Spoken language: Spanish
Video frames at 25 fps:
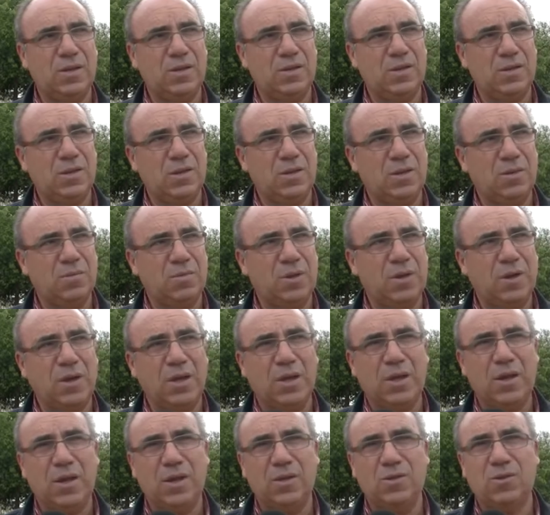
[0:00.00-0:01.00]
este
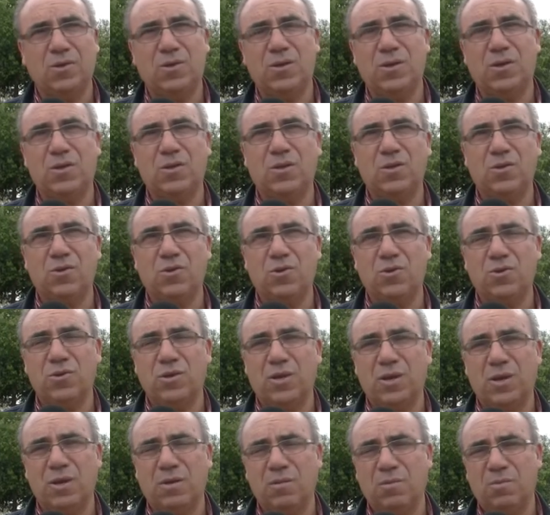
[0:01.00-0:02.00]
Parque de la Torre y este entorno
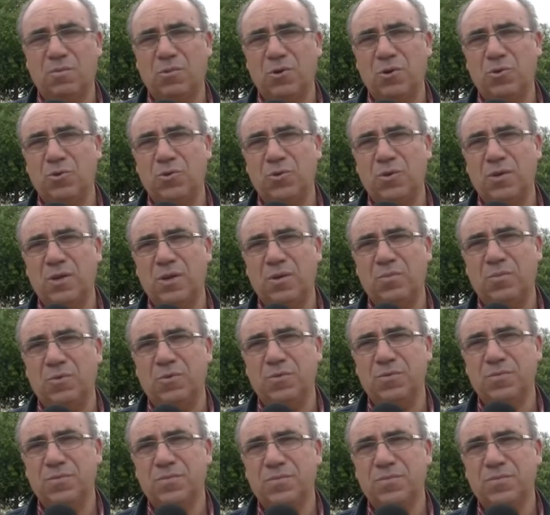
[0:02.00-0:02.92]
tan bonito que tenemos.